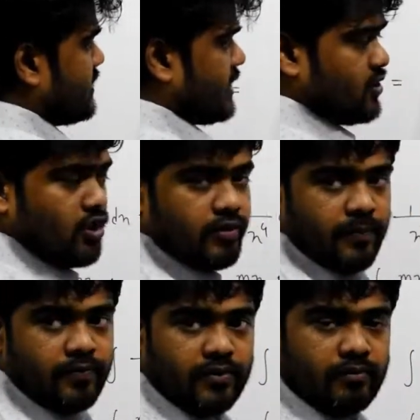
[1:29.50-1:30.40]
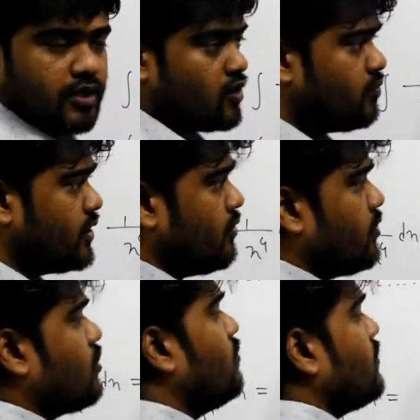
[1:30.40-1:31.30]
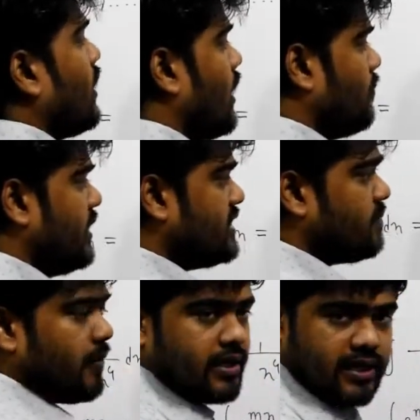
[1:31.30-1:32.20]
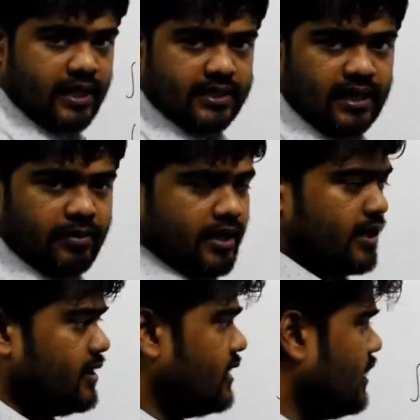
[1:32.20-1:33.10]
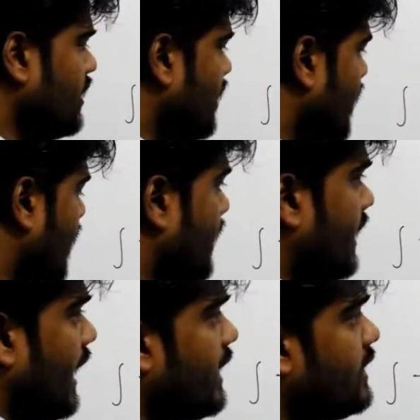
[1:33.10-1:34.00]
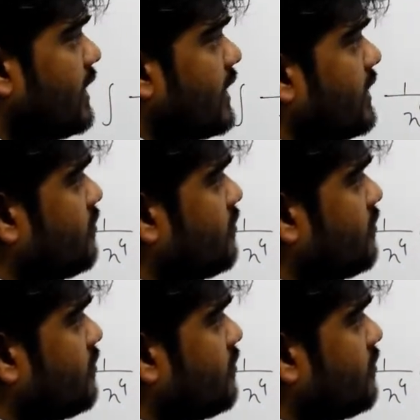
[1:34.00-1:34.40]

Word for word: থাকতে হবে মাথার উপরে ওইরকম বেশি পাওয়ার থাকা যাবে না আর অ্যান্টি এখানে